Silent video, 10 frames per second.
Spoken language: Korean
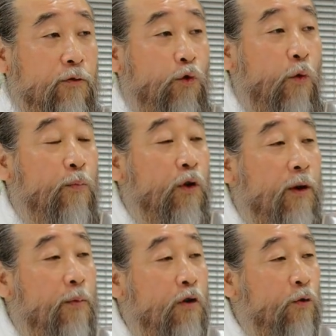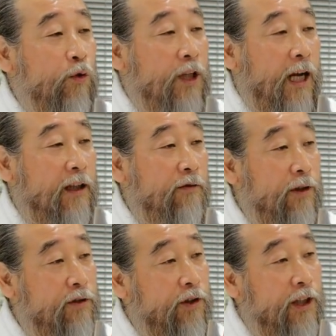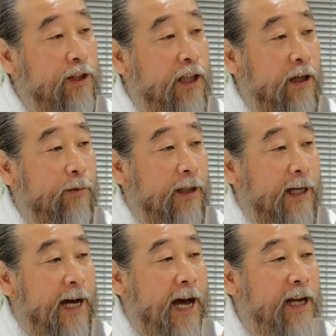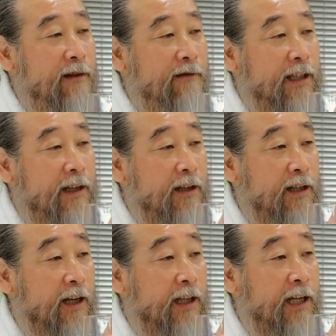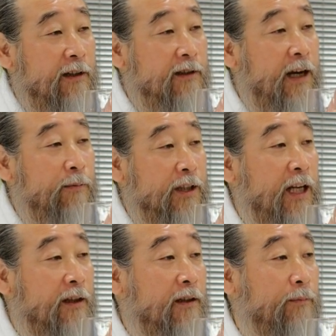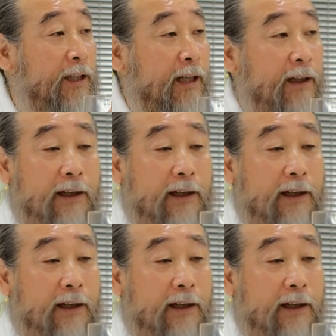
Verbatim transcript: 돈 벌고 먹고 살기 위해서 일한 사람은 하늘과 땅 차이가 나는 삶을 사는 겁니다.